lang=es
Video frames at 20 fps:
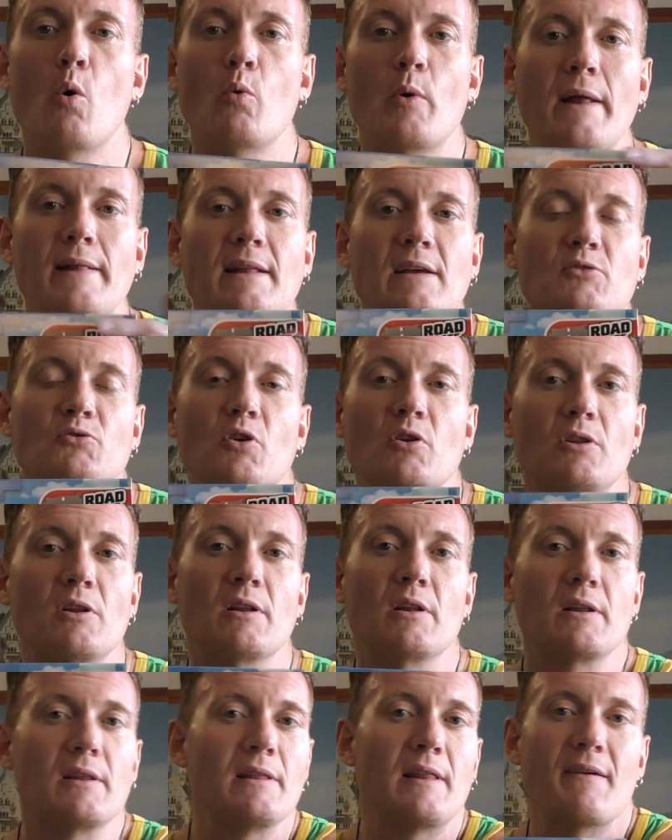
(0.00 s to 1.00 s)
una
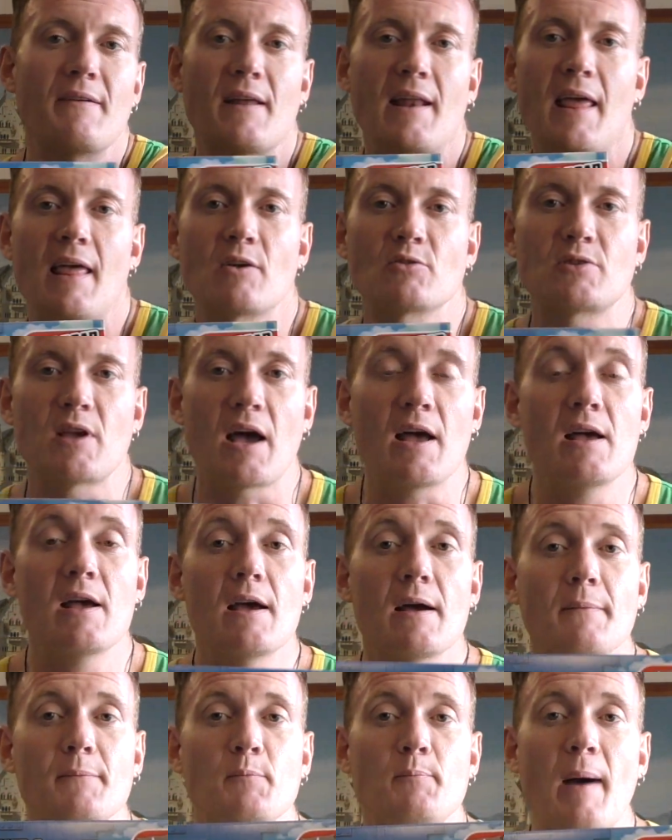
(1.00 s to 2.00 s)
estación de vereda, o sea,
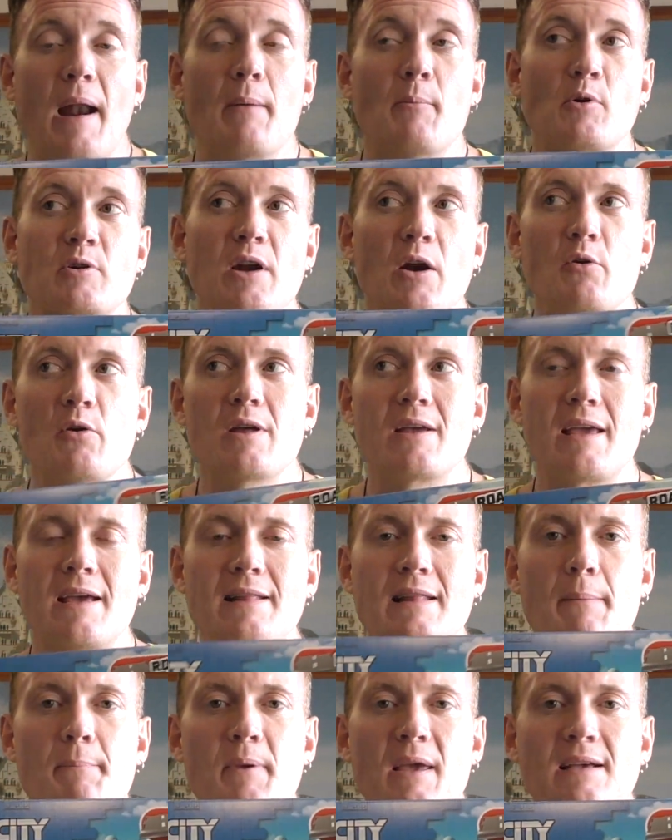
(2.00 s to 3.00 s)
para mostrarnos de que
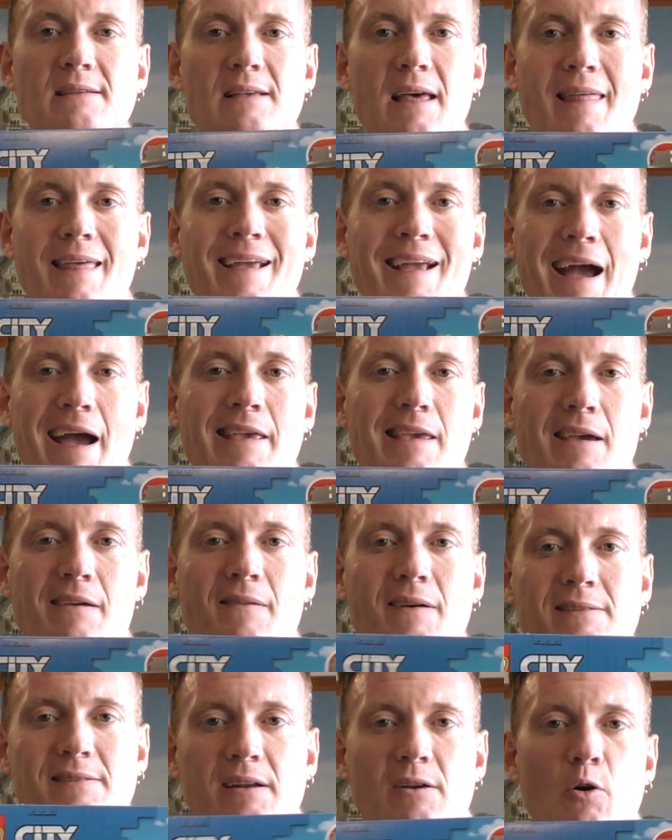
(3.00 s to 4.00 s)
esta pieza de calle
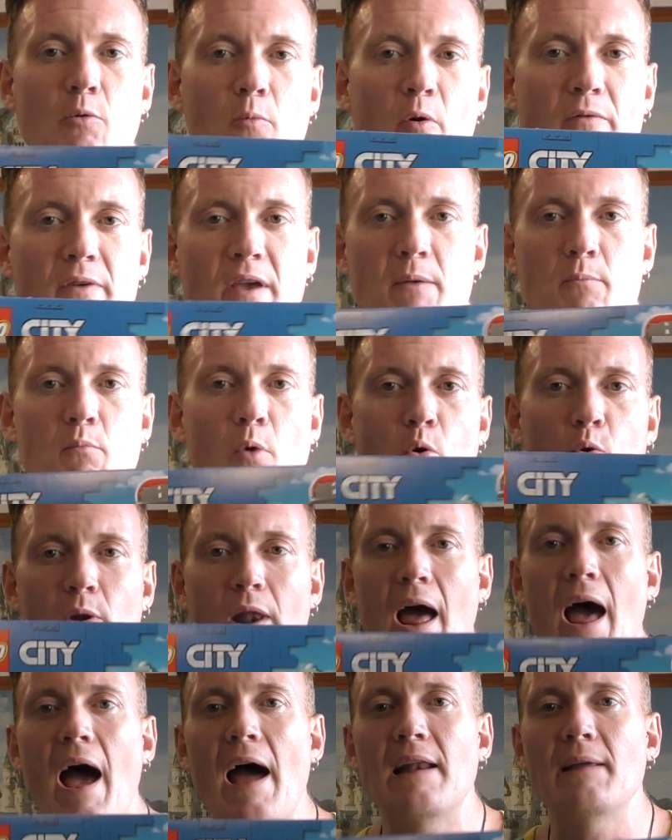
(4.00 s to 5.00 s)
va a ser como bien
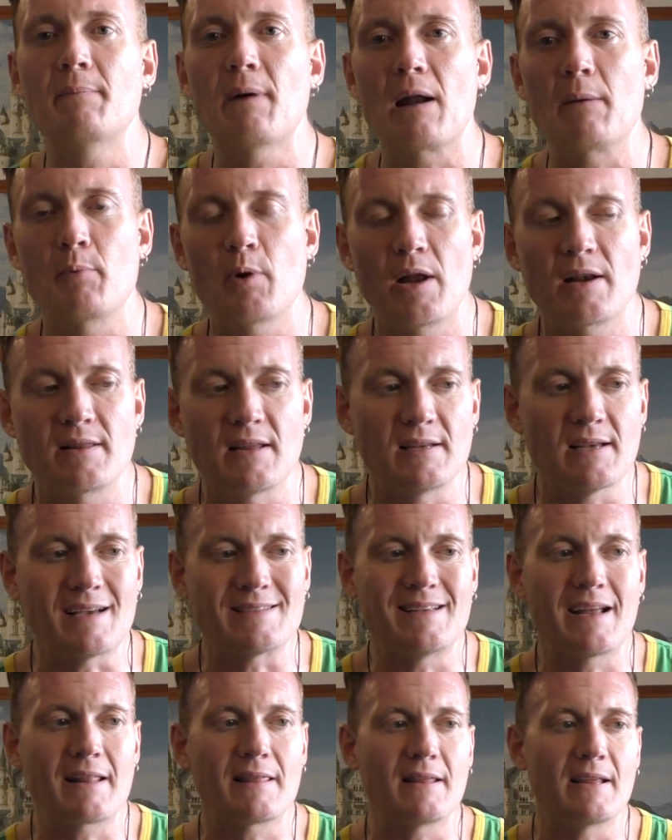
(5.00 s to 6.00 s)
modular y para poder
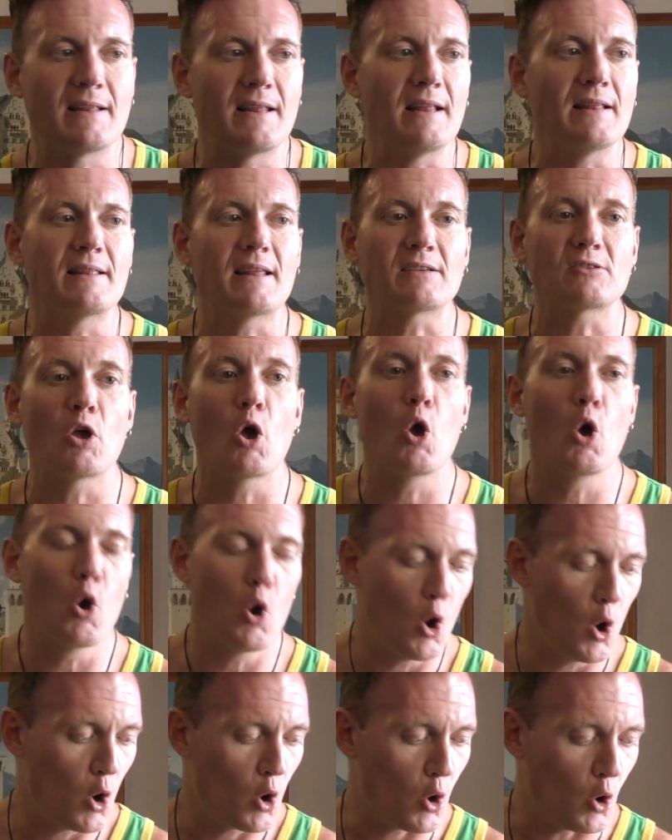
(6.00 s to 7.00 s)
hacer distintas
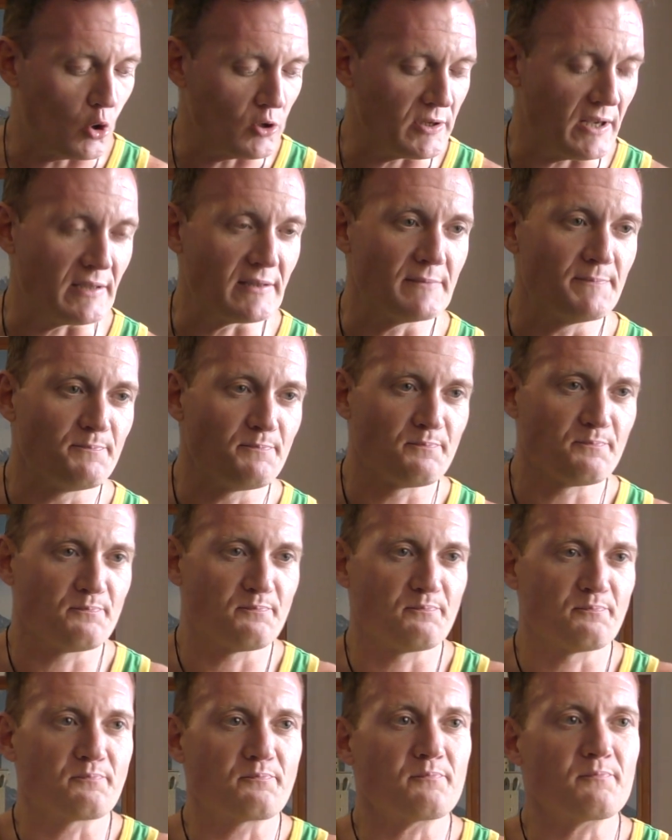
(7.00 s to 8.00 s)
cosas.
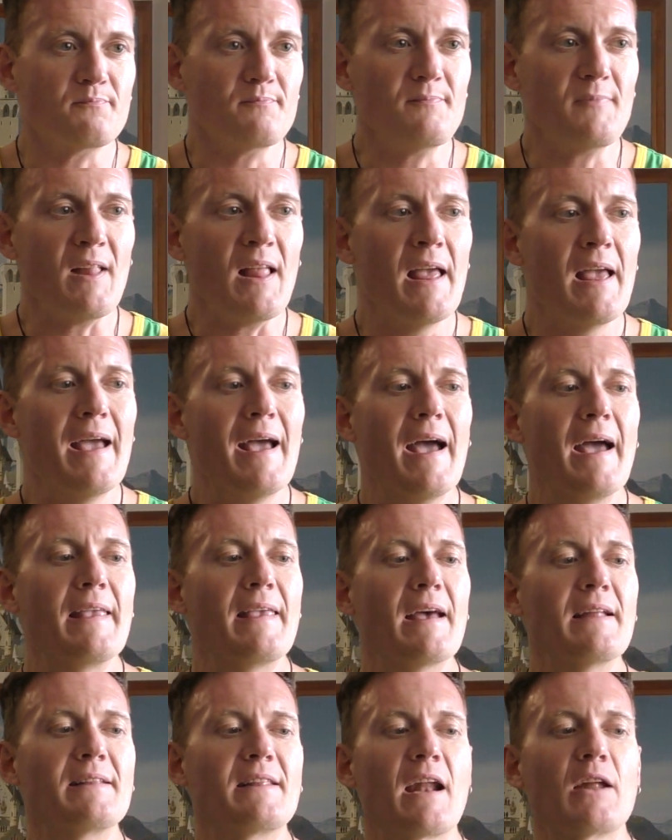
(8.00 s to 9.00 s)

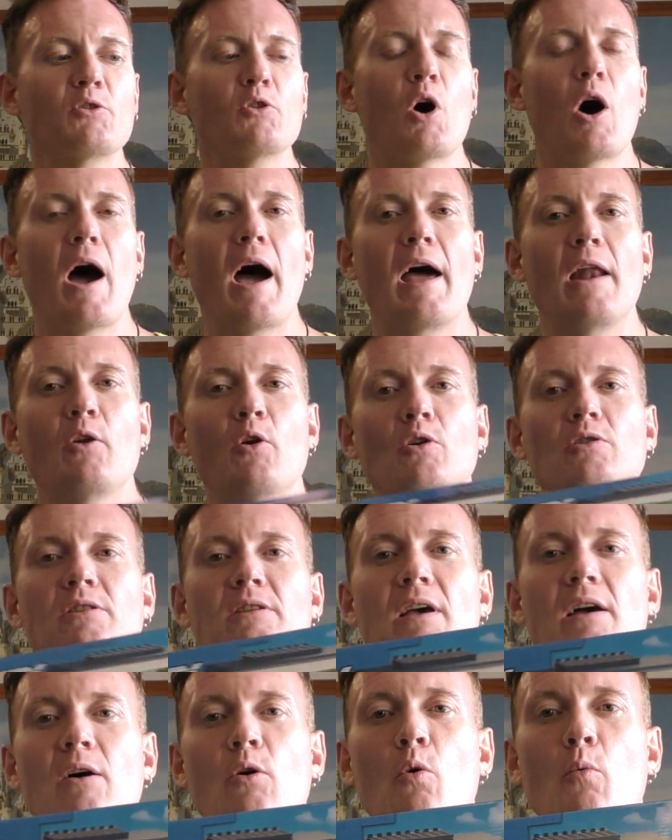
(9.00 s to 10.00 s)
Ya entrando a los
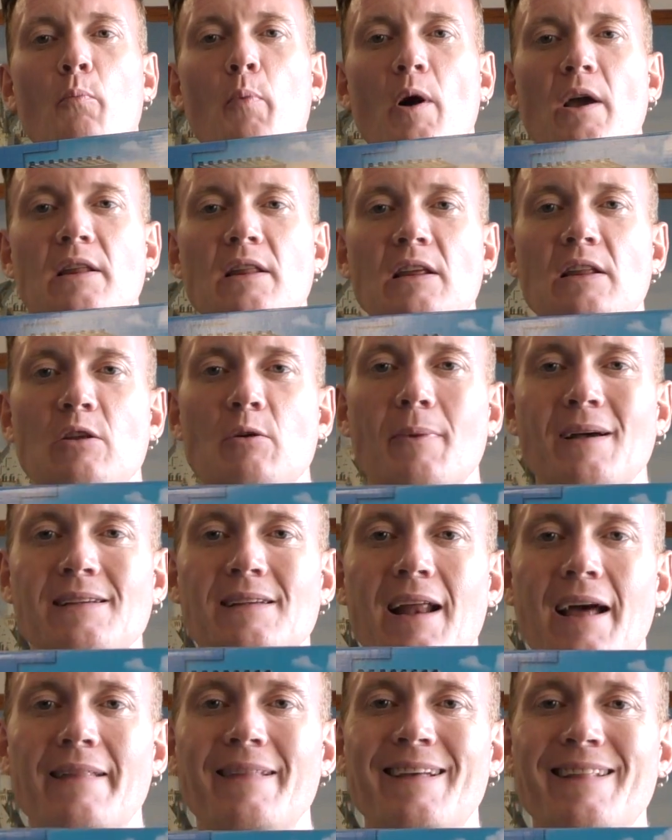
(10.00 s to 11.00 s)
un poquitito más
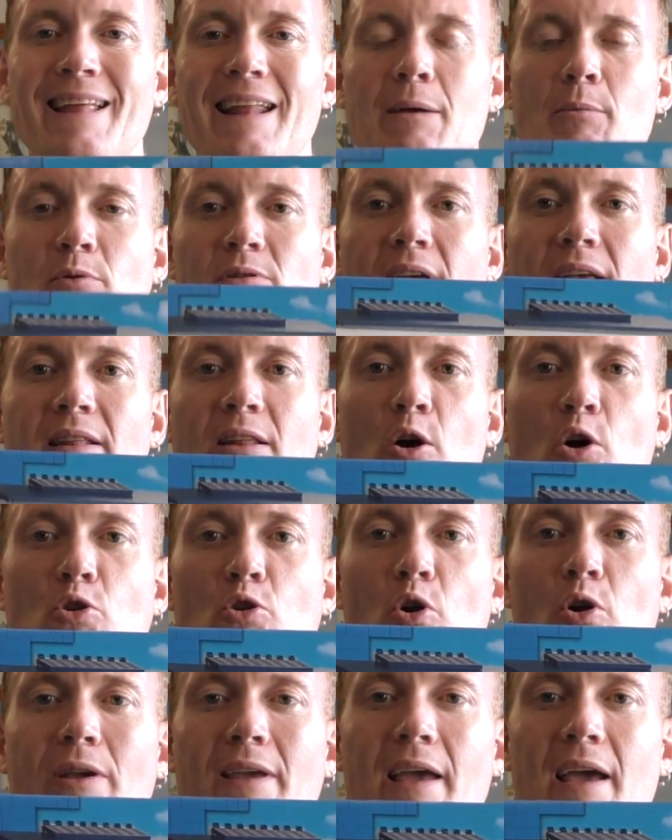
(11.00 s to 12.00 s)
grandes, tenemos este
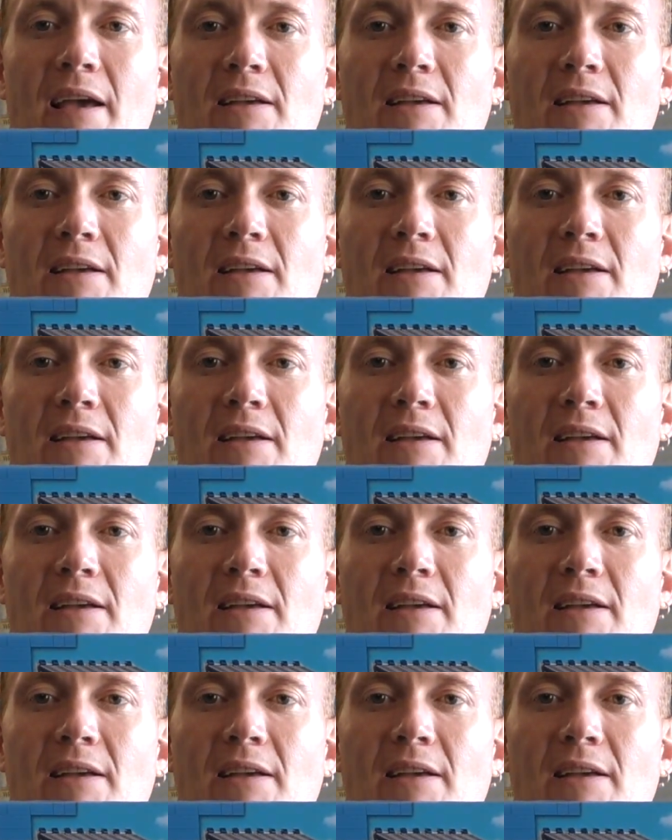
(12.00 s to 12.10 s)
otro que